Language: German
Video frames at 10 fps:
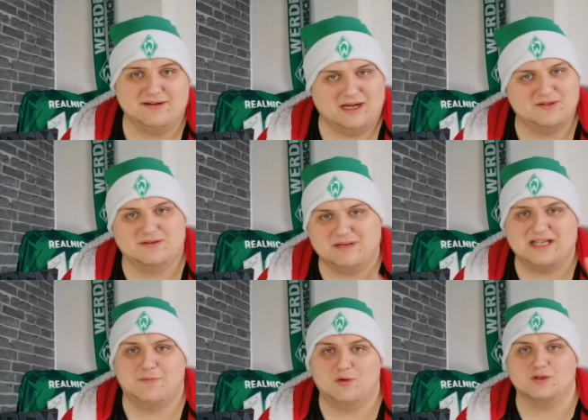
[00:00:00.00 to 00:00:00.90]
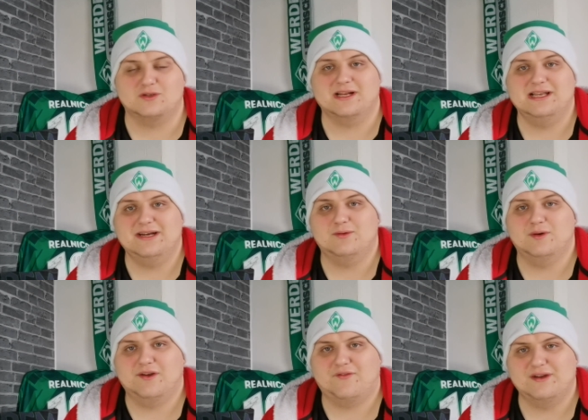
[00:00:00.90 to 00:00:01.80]
also das mal kurz zur
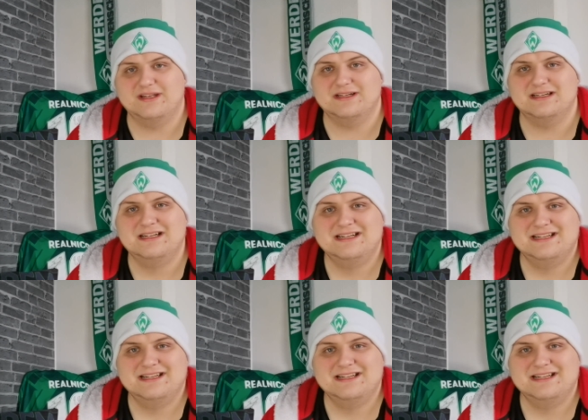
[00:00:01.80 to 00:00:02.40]
Erklärung. Ich finde